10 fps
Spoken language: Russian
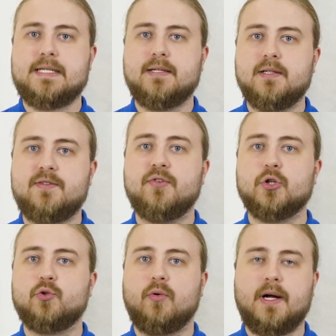сделать
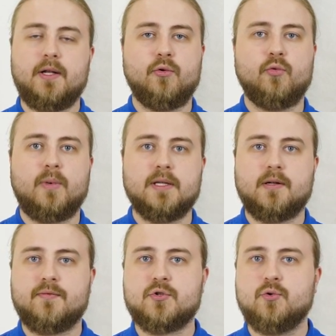виртуальную
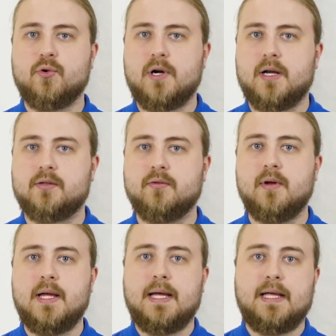банковскую
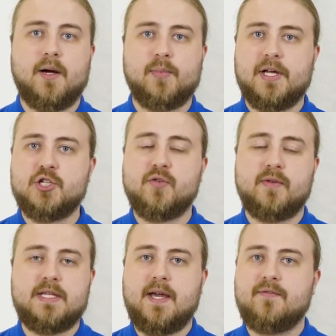карту и
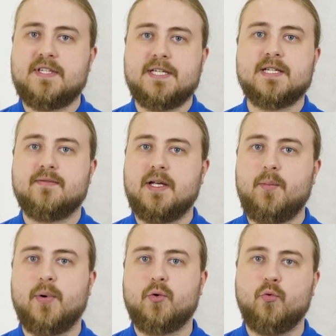оплачивать ей все свои
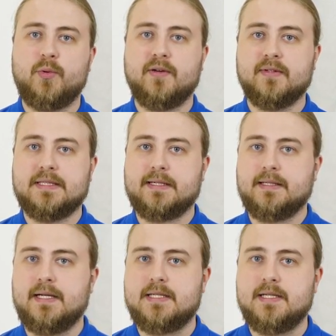покупки в
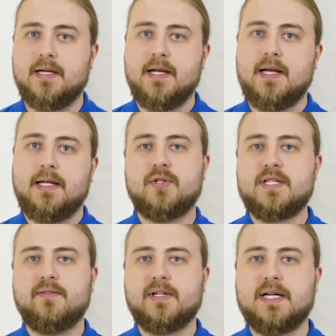интернете. Но
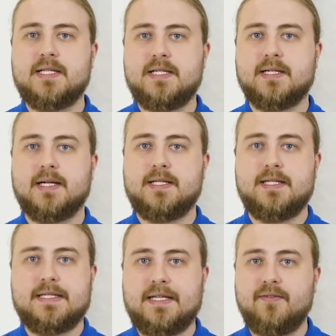если вы хотите
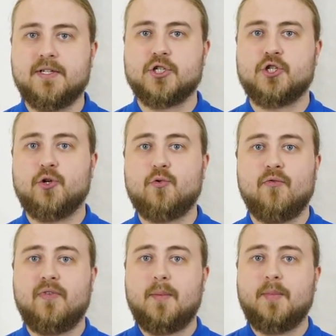ходить с Киви кошельком в